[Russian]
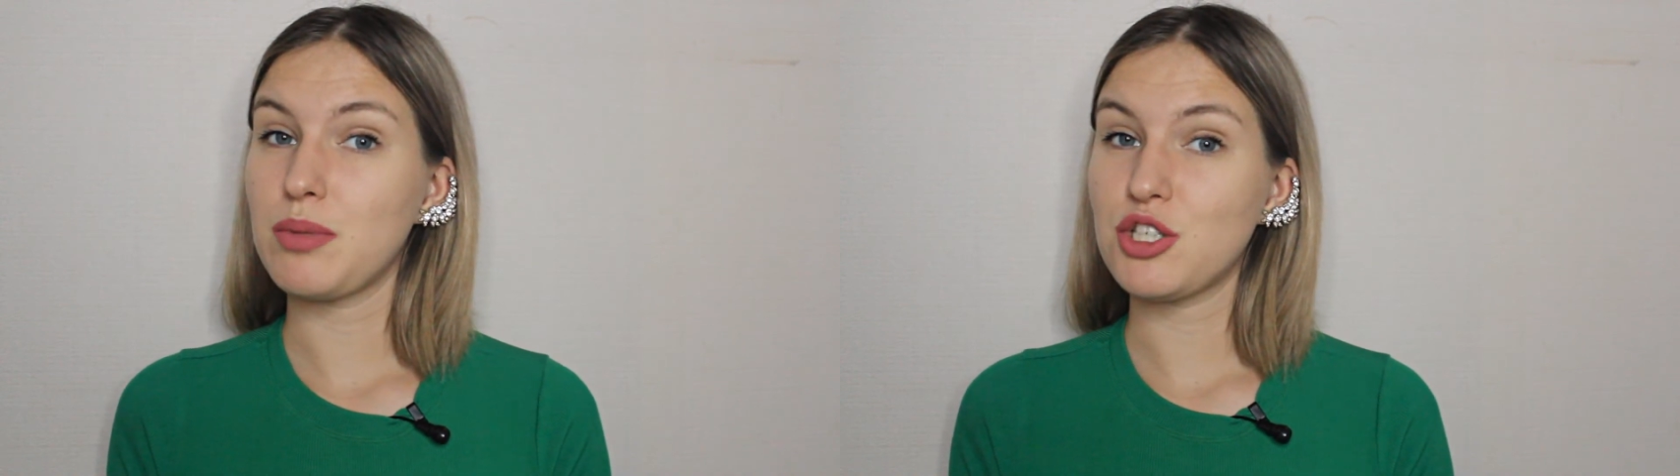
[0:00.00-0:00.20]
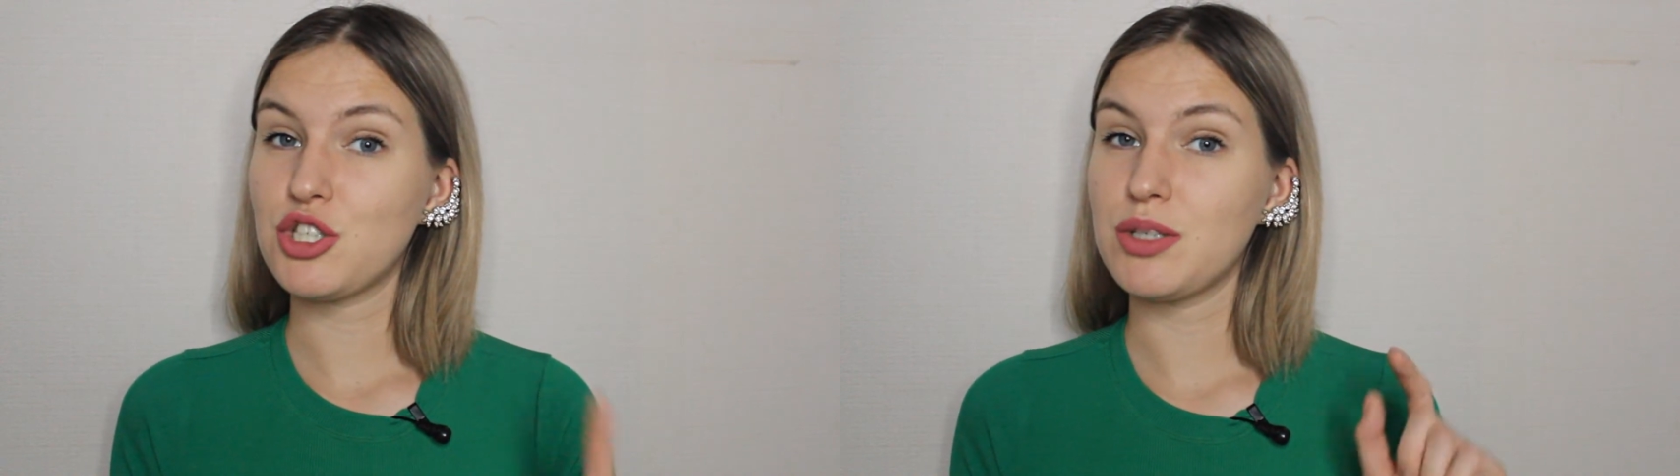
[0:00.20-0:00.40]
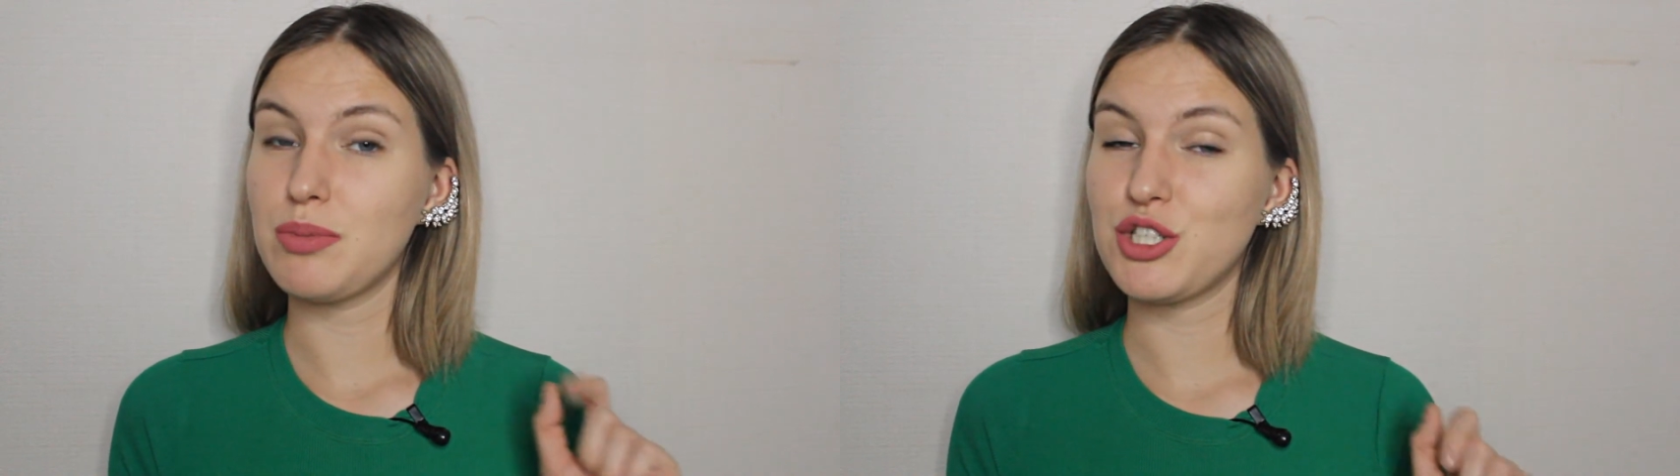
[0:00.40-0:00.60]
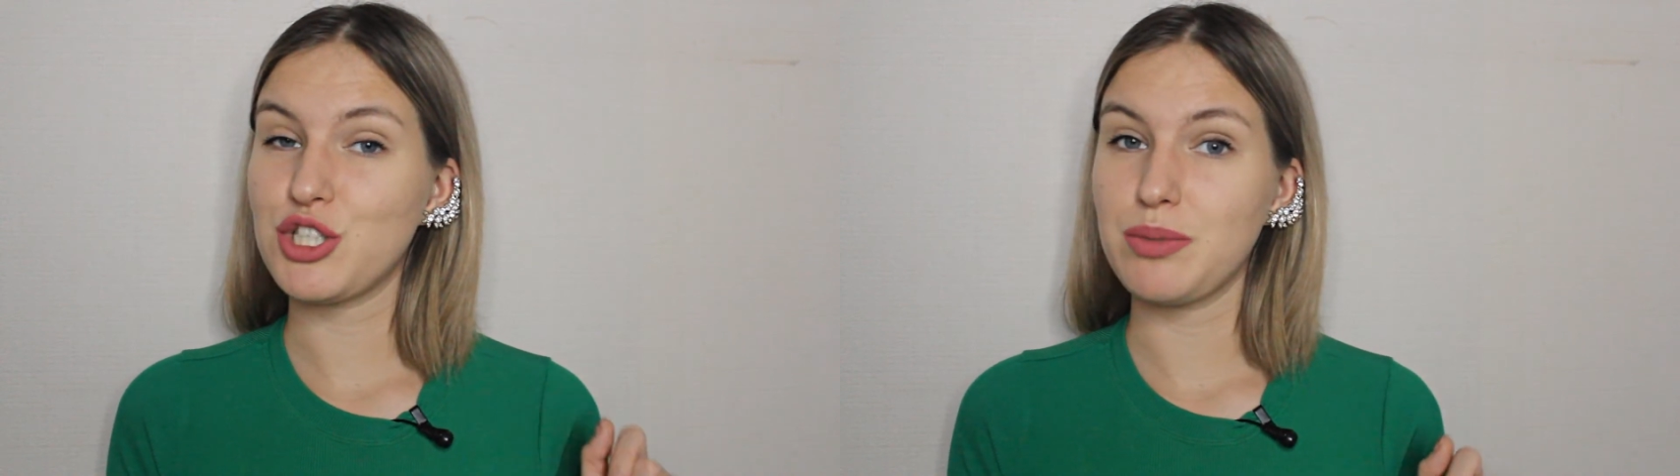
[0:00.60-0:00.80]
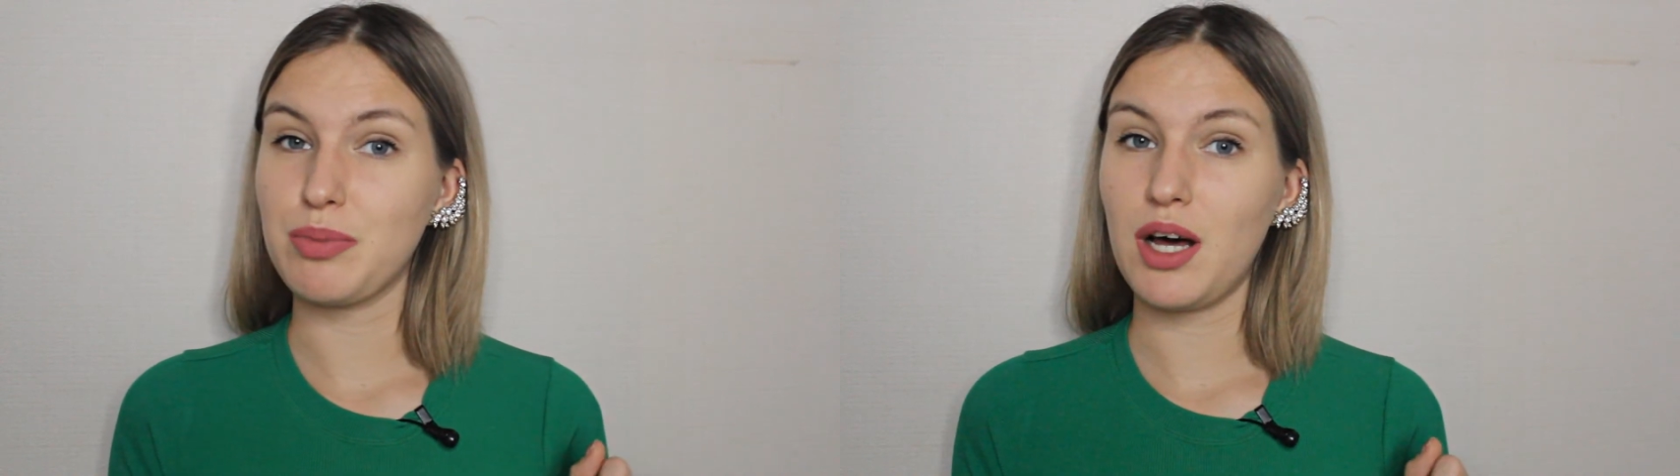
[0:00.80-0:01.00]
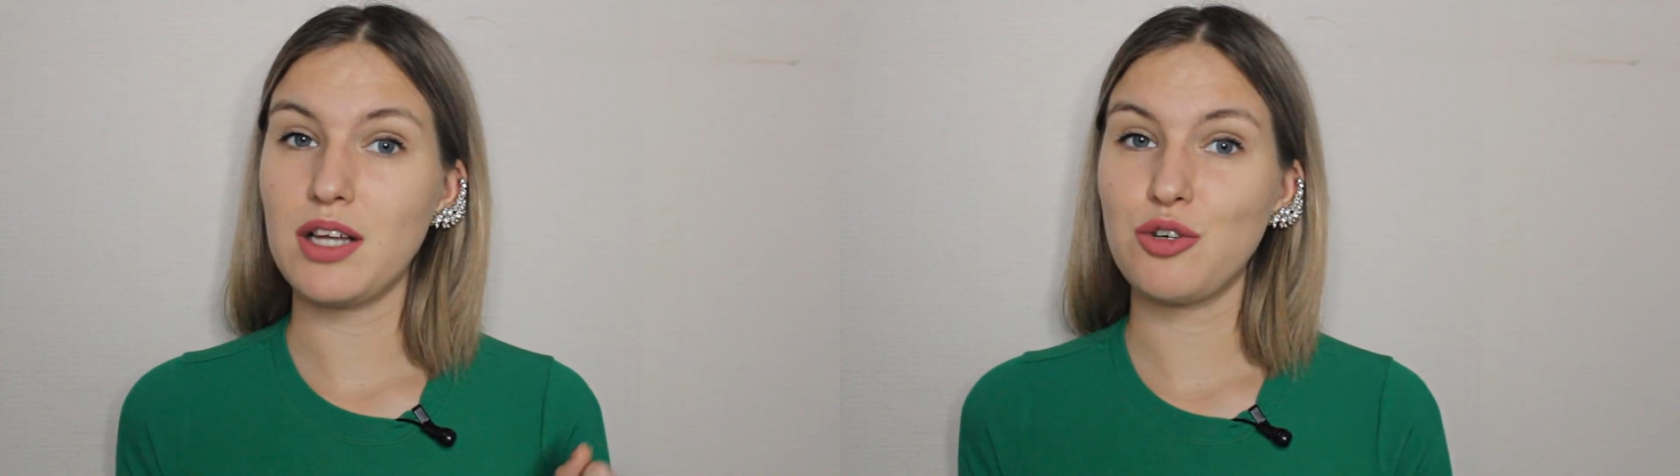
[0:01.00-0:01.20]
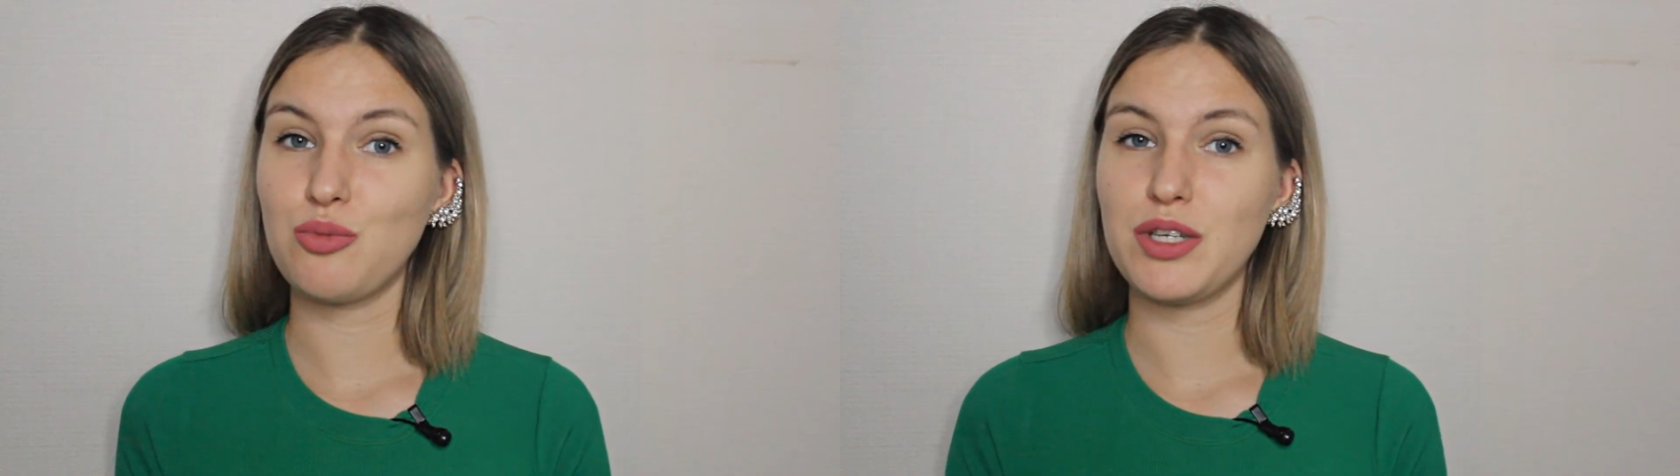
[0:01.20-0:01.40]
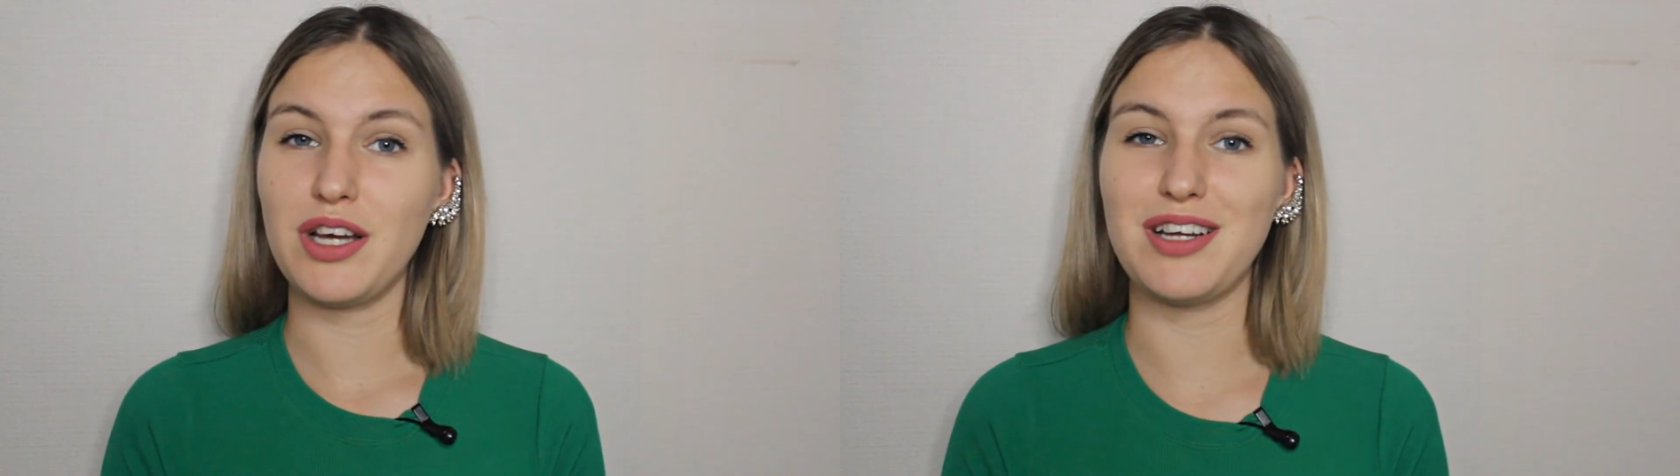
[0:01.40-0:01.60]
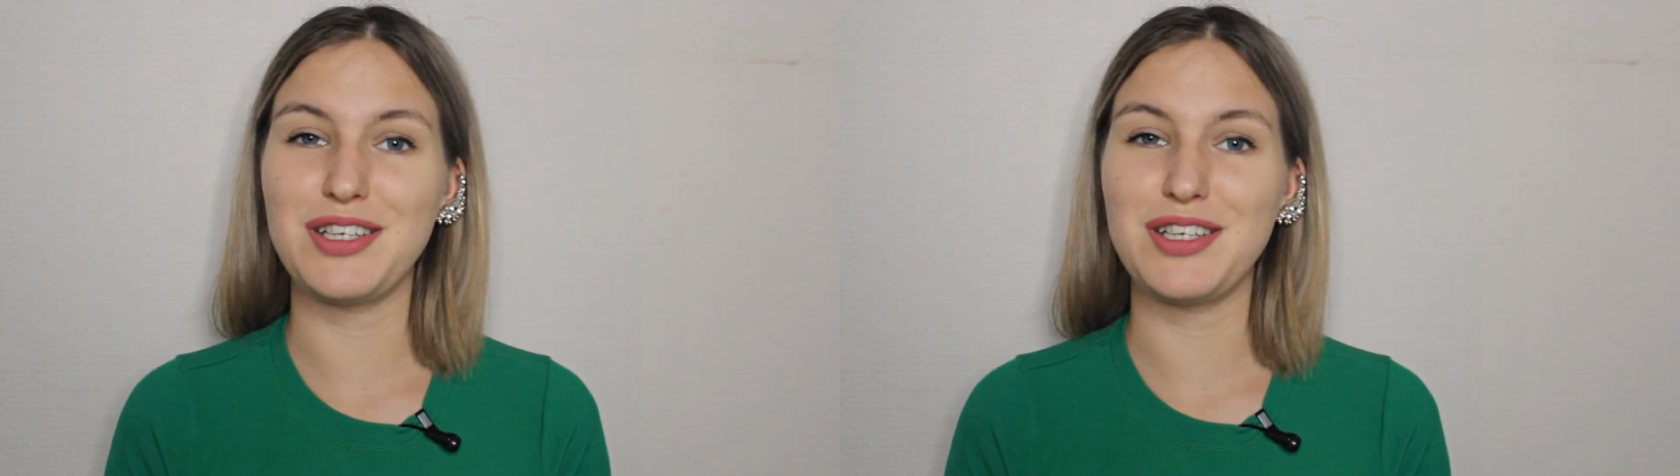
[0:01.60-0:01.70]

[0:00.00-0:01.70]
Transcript: большие-большие планы у меня,